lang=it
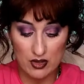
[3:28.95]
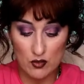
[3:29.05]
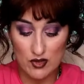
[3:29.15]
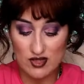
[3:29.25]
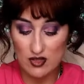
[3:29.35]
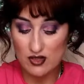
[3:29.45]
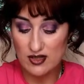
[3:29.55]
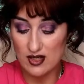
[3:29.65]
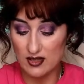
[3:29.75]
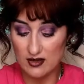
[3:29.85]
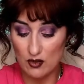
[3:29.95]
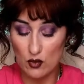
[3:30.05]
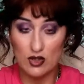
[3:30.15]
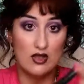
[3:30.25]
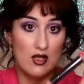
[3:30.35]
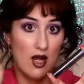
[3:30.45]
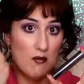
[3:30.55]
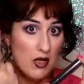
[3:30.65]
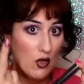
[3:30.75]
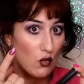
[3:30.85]
di questi rossetti e quindi
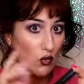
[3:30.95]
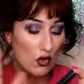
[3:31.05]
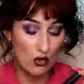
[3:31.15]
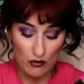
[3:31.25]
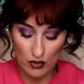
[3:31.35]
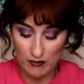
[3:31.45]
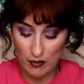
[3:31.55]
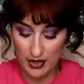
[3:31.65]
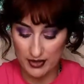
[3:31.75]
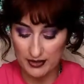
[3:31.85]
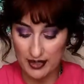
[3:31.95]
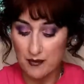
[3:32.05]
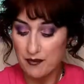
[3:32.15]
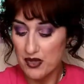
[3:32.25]
almeno uno lo volevo prendere